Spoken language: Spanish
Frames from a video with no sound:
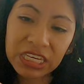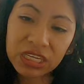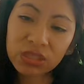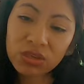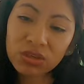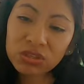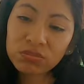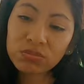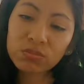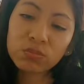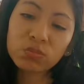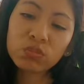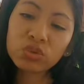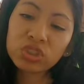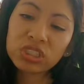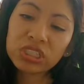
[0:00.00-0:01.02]
hijitos
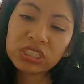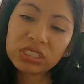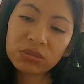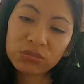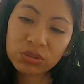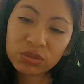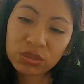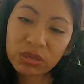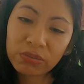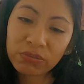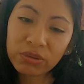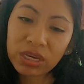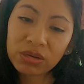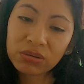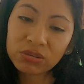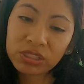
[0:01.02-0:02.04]
muchísimos
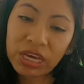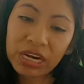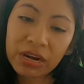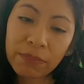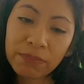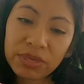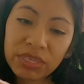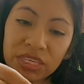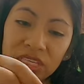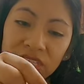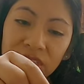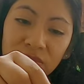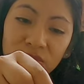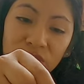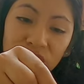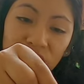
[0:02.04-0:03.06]
también, o sea,
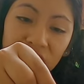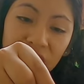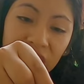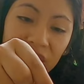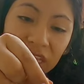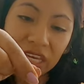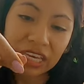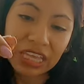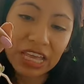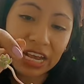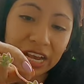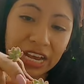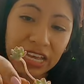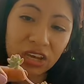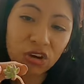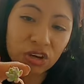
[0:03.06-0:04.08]
rapidísimos. Y
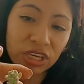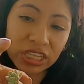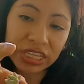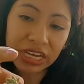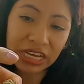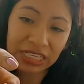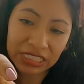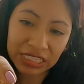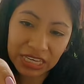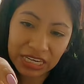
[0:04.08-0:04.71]
de cada hojita que